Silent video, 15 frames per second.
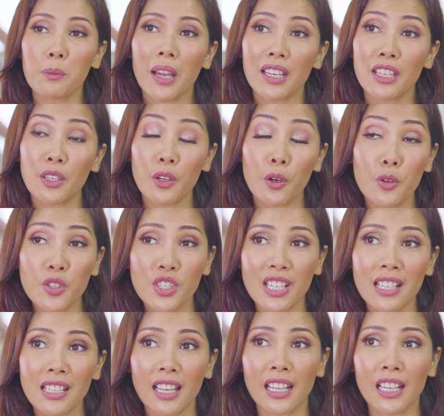by the
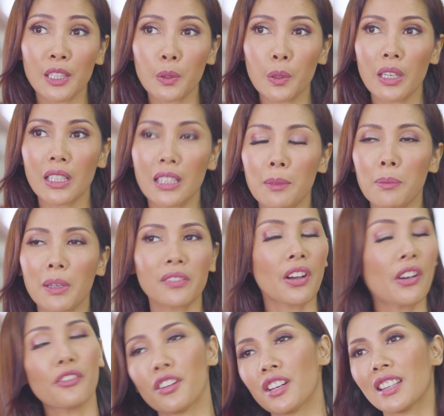ocean karena itu adalah tempat
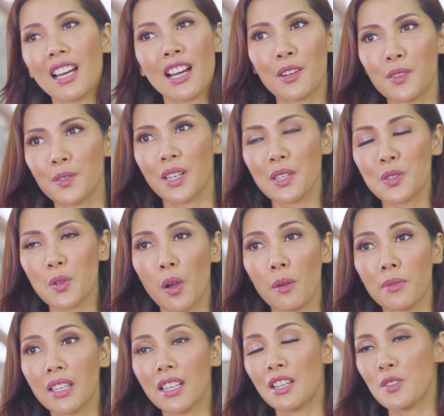favorit aku dan
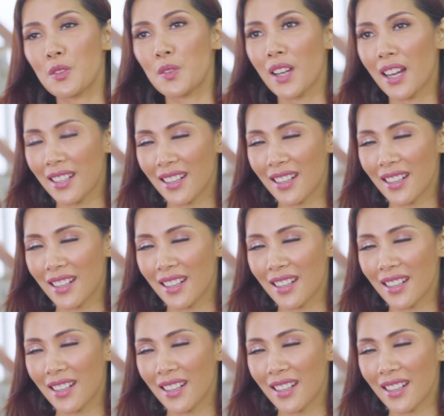suami dan juga